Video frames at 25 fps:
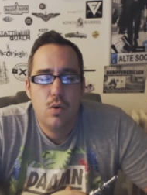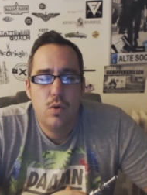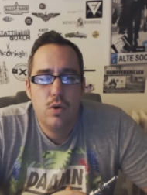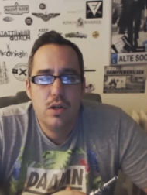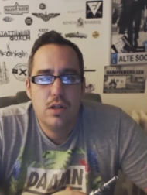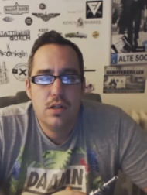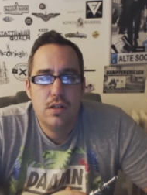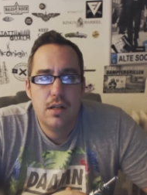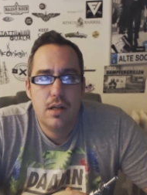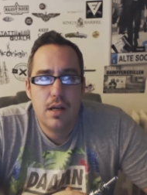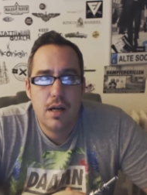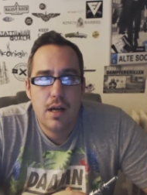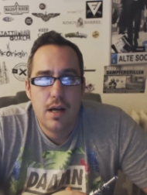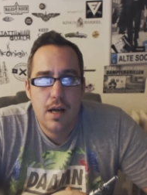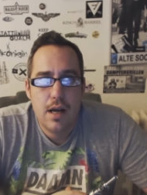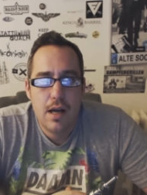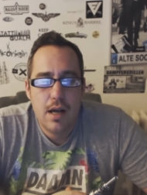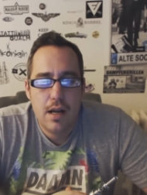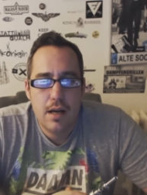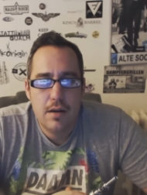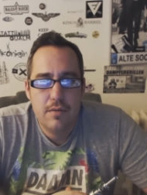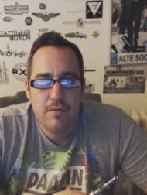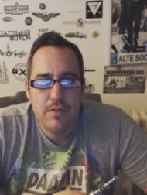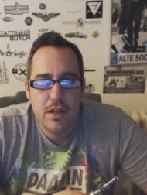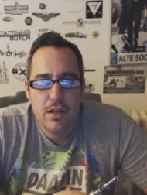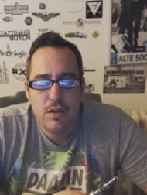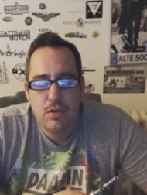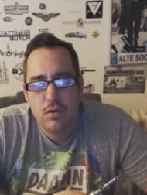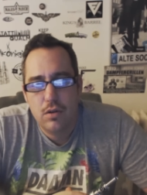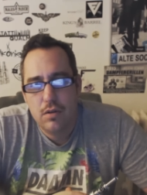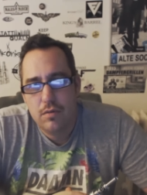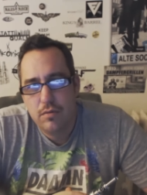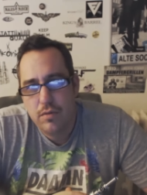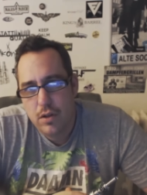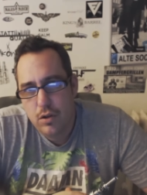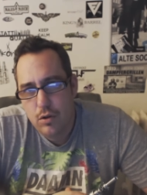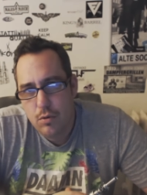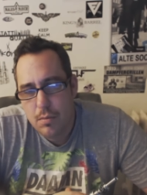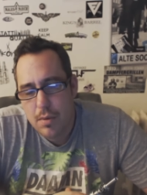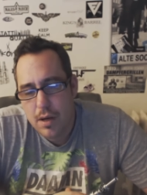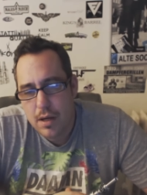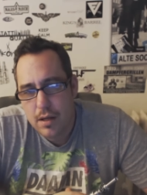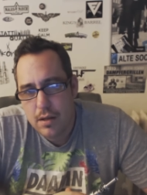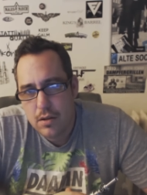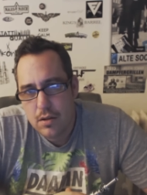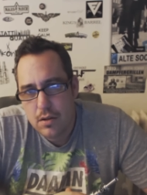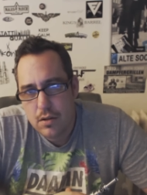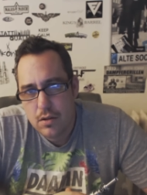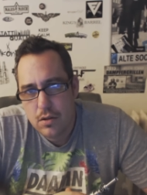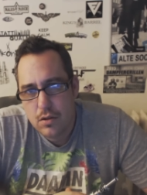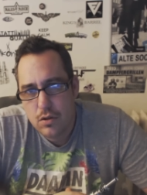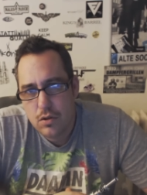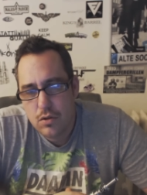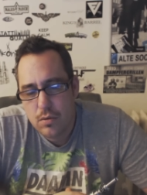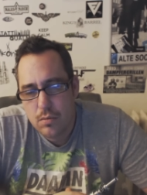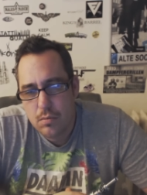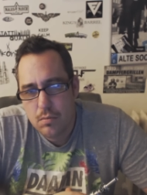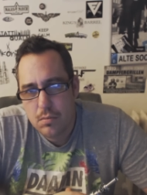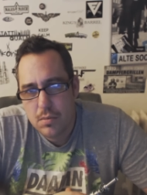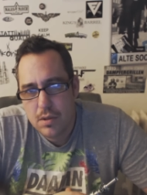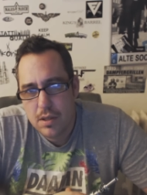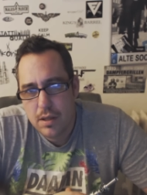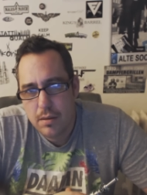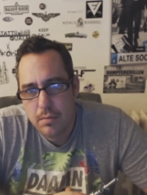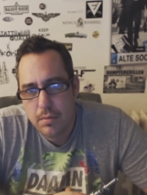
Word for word: Und dann werde ich noch ein Video machen zum